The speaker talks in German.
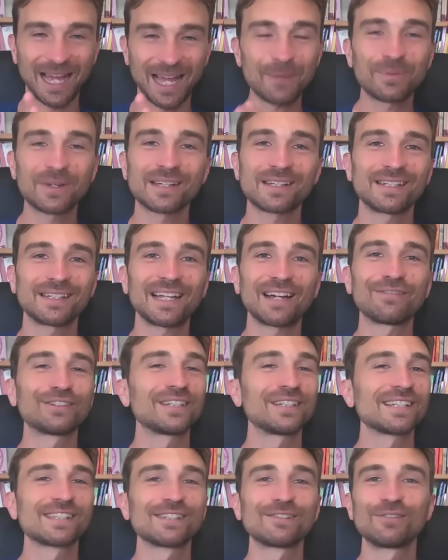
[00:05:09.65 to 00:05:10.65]
Abgesehen davon,
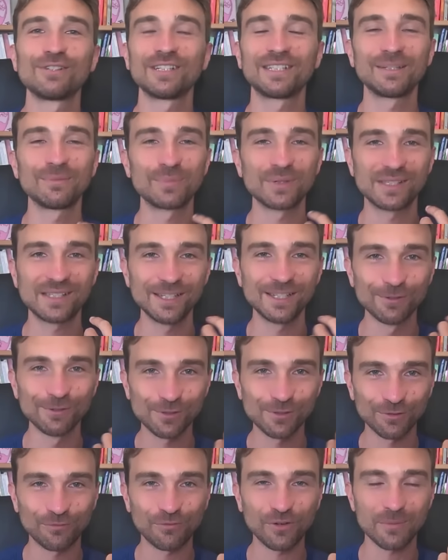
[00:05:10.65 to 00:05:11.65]
dass natürlich die
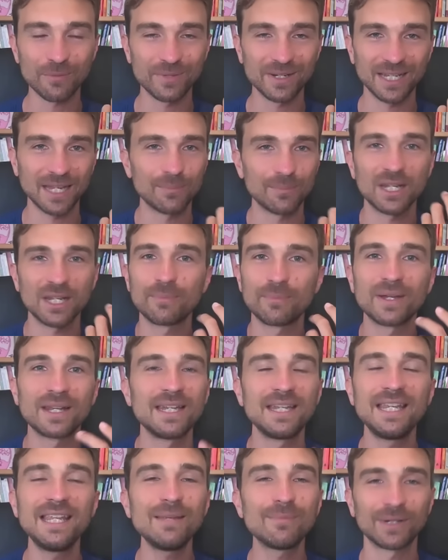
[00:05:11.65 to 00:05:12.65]
Beziehungs- und Vorbildebene bei
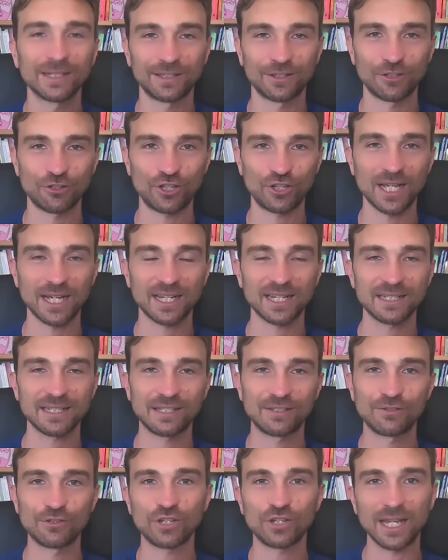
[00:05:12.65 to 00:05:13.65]
niemandem stärker ist
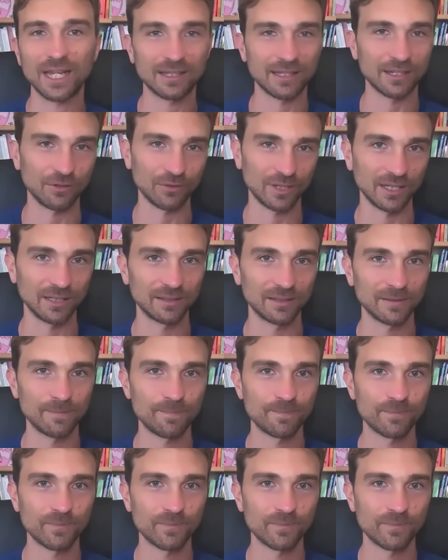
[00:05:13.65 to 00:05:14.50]
als zwischen Eltern und Kind.